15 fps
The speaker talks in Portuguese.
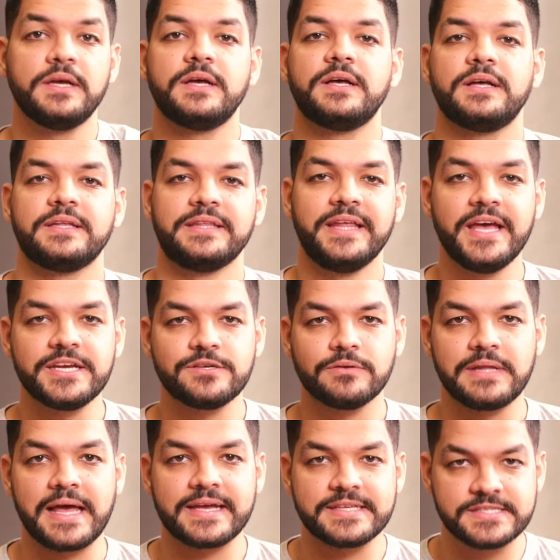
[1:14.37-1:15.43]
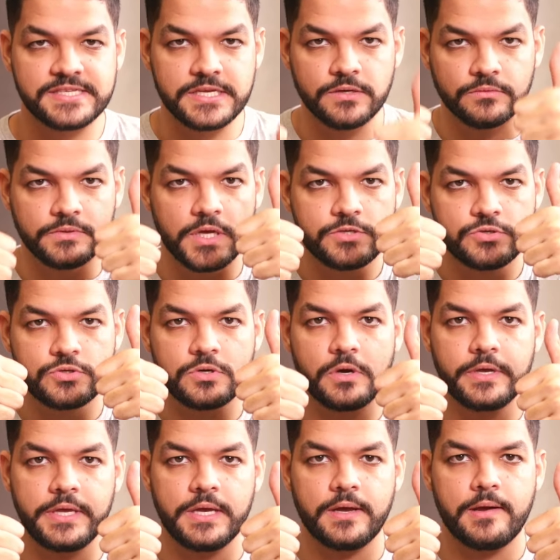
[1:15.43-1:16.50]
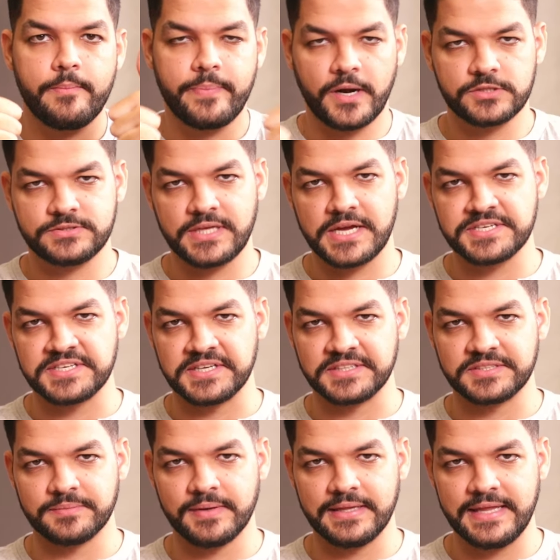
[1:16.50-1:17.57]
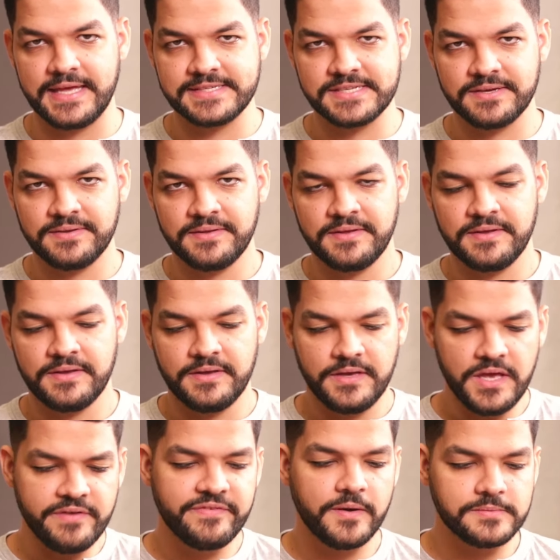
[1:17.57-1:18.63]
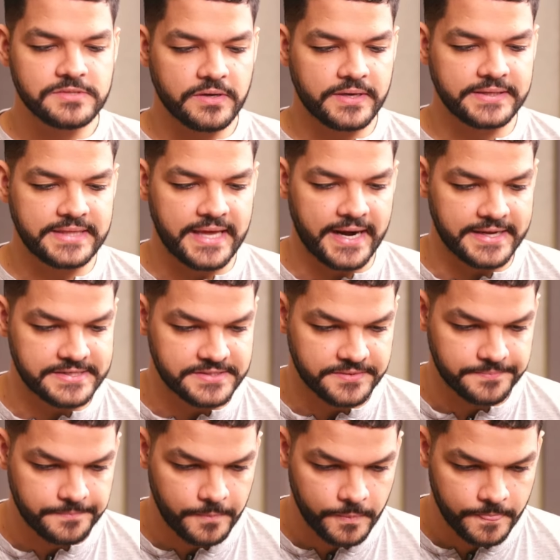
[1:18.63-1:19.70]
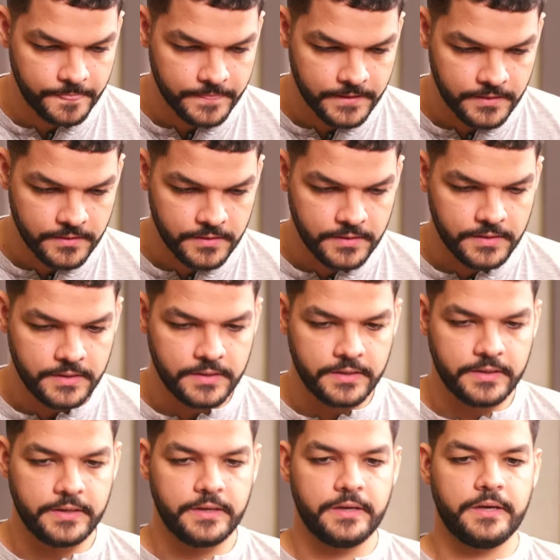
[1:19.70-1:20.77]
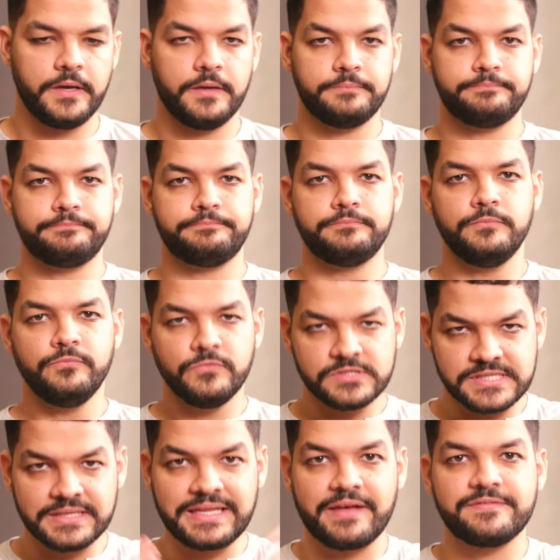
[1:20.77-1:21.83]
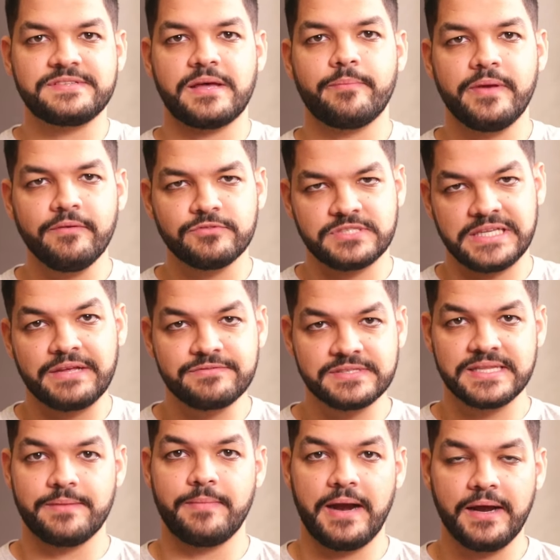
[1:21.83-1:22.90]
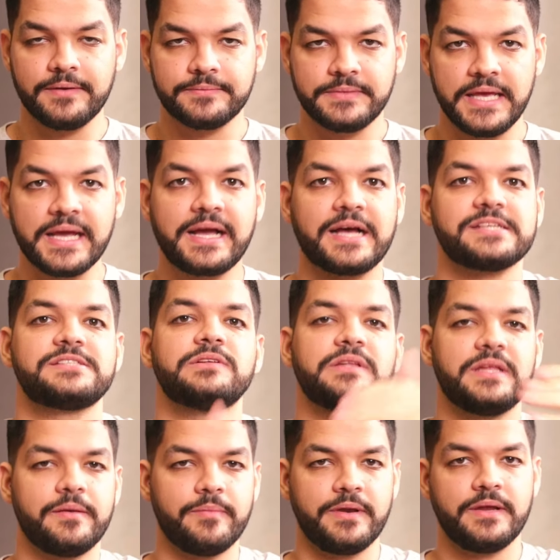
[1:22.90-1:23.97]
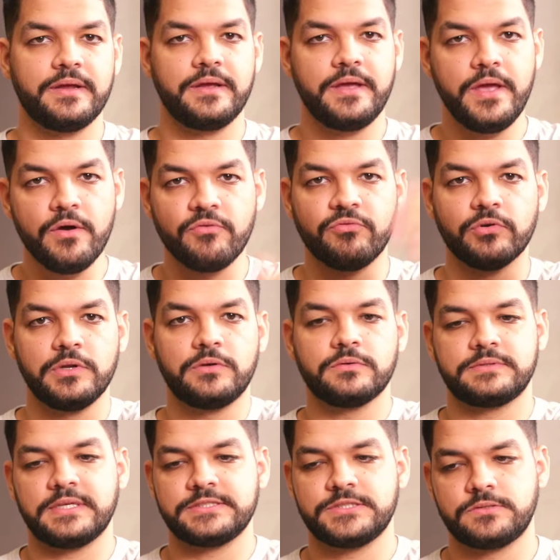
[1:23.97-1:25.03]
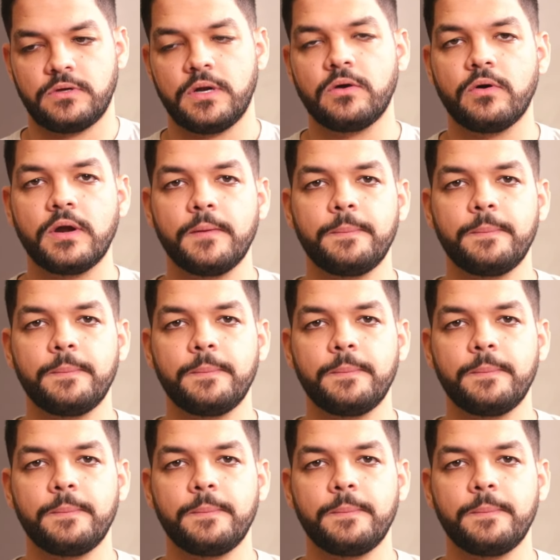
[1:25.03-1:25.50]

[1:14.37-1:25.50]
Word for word: deixa o likezinho, deixa o joinha para ajudar a gente, beleza? E vamos ao que interessa. É, você deve saber, você deve se lembrar, e caso não lembre, eu vou lhe contar essa história agora